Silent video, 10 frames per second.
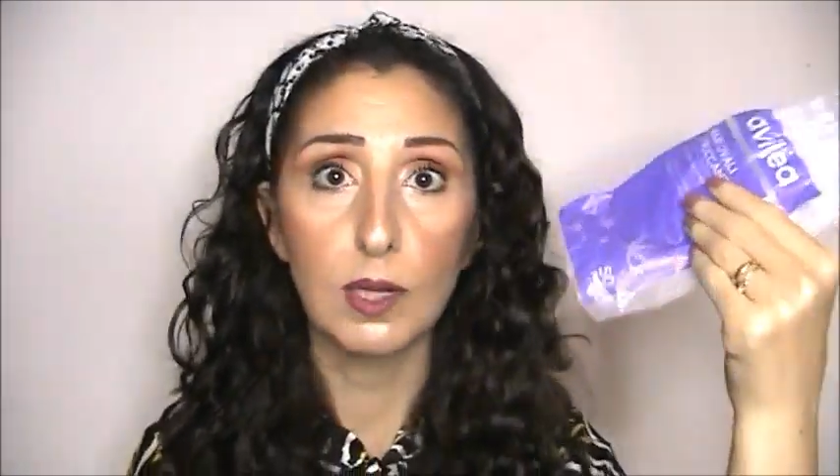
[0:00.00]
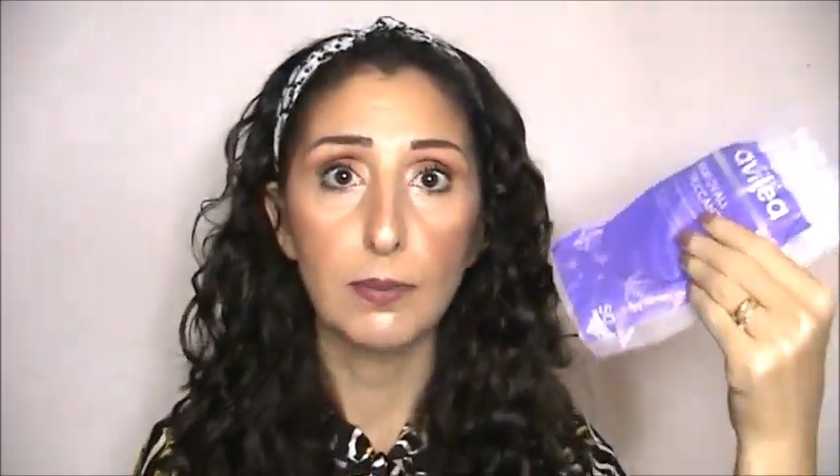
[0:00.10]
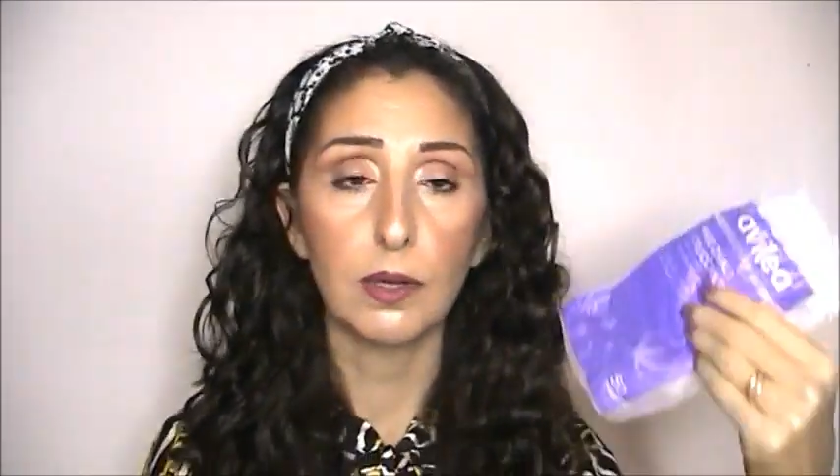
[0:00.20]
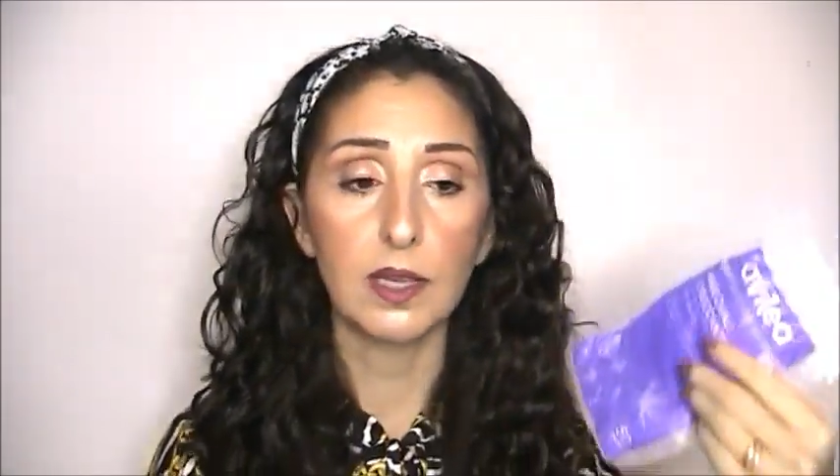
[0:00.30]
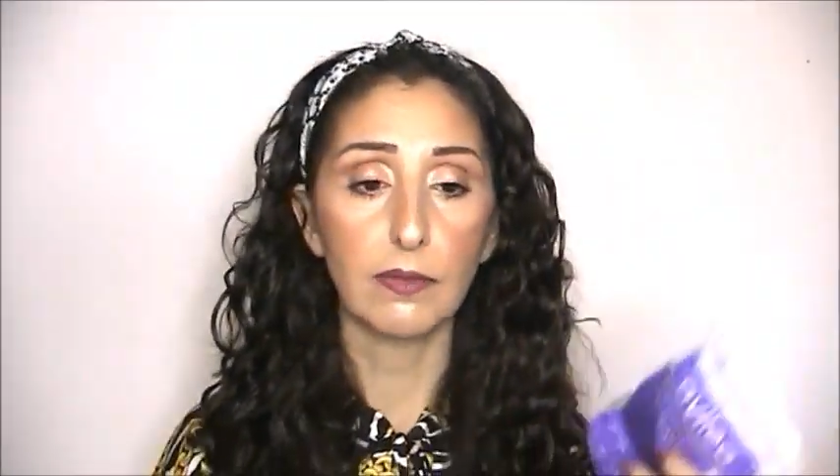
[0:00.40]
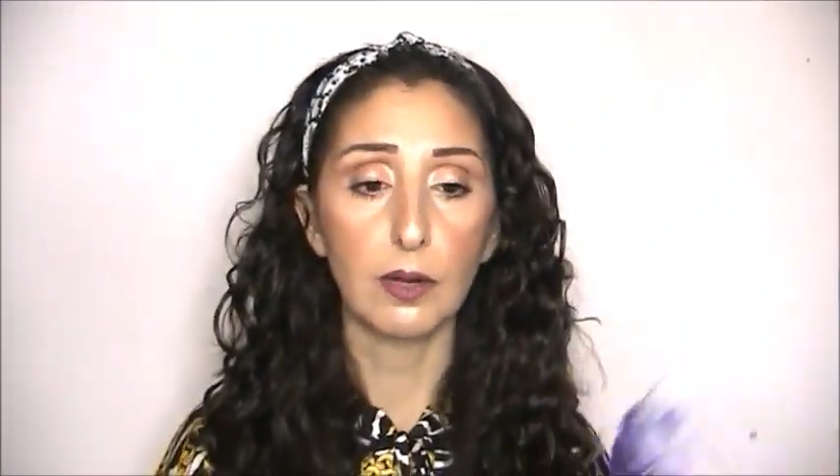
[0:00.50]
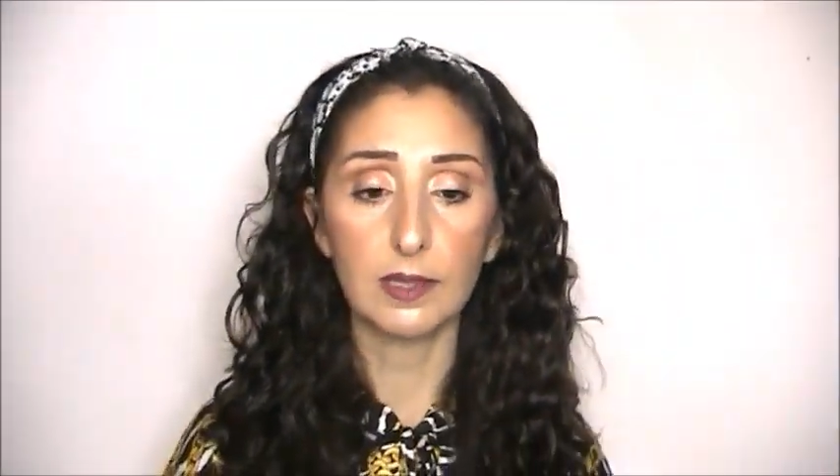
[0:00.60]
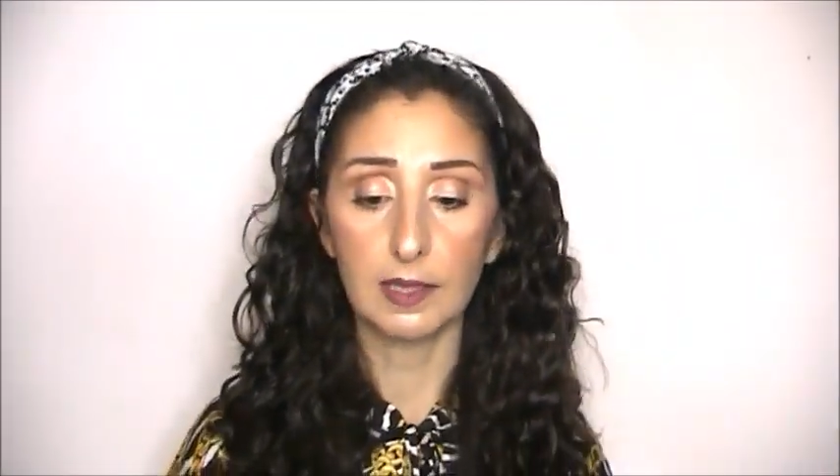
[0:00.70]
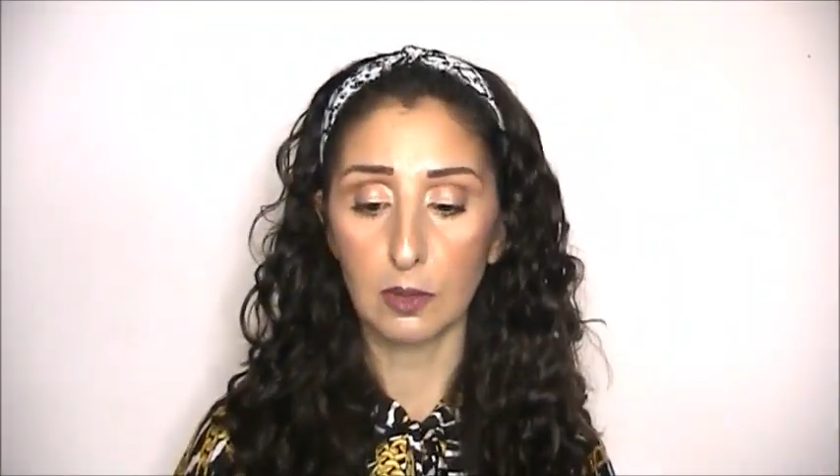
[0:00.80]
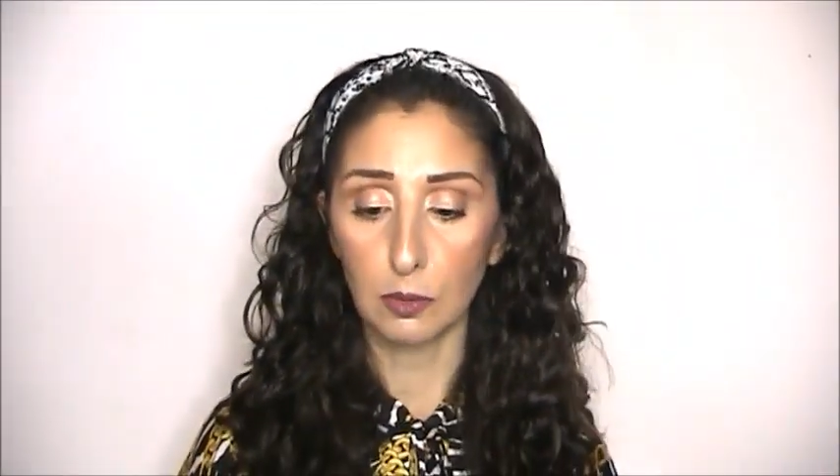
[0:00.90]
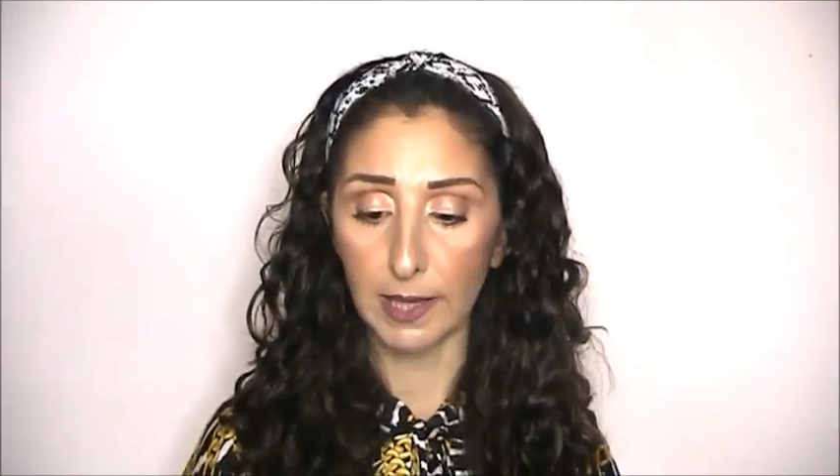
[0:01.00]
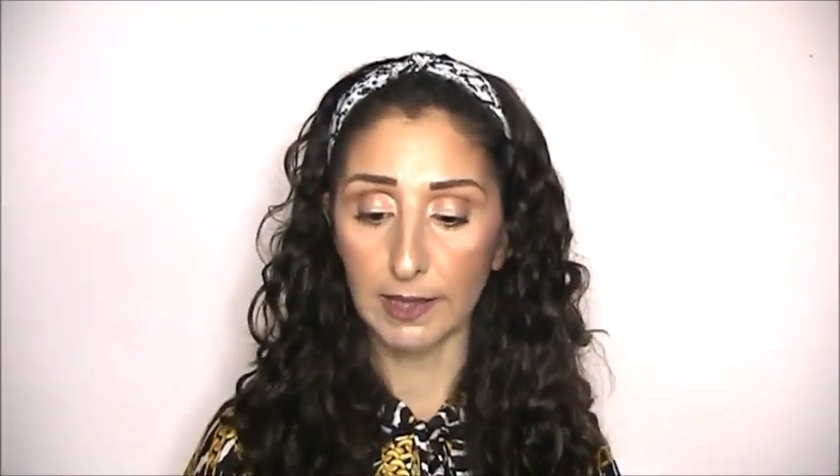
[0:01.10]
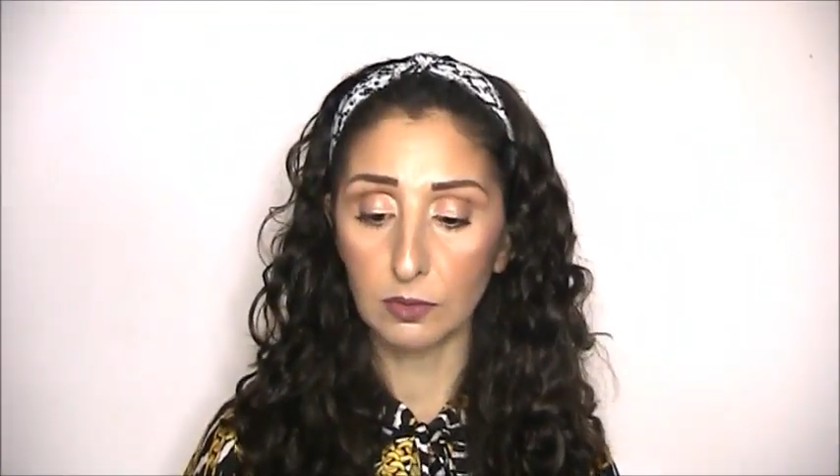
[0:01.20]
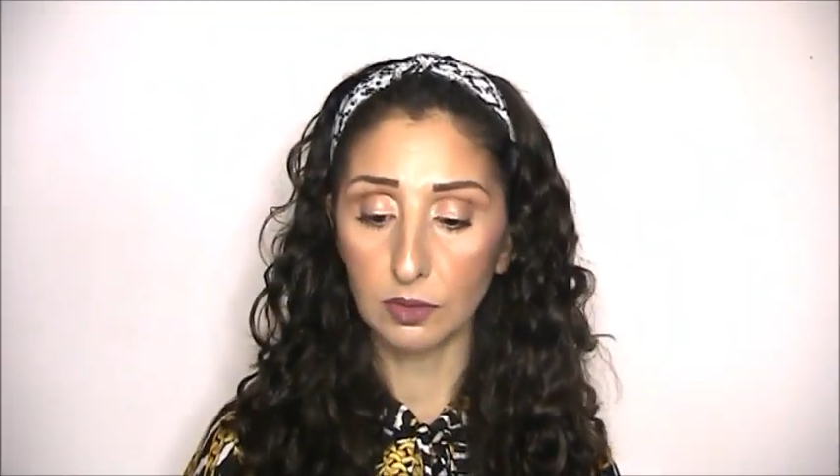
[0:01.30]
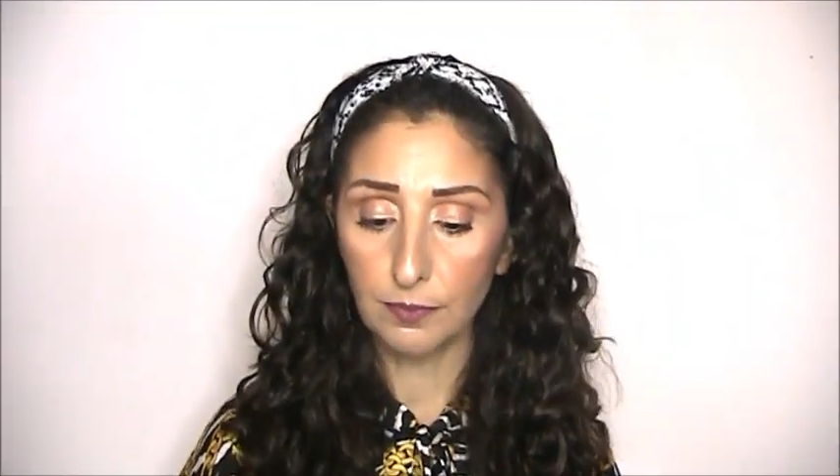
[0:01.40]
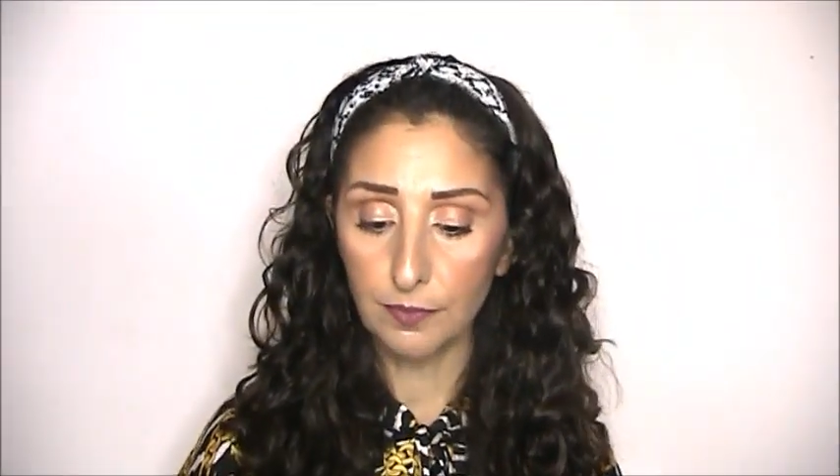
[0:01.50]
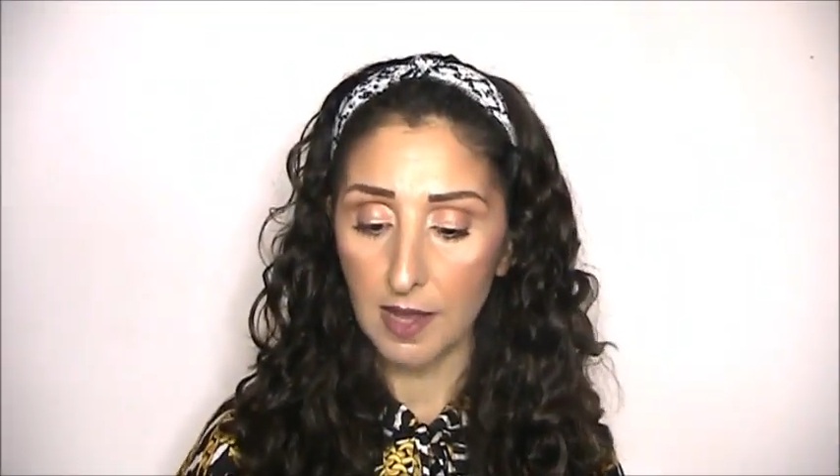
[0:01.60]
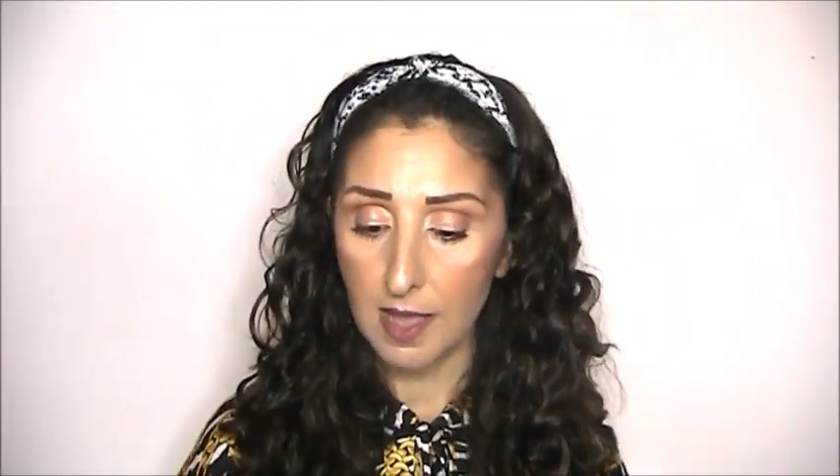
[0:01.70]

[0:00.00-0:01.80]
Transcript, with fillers: quelle poche volte che lo metto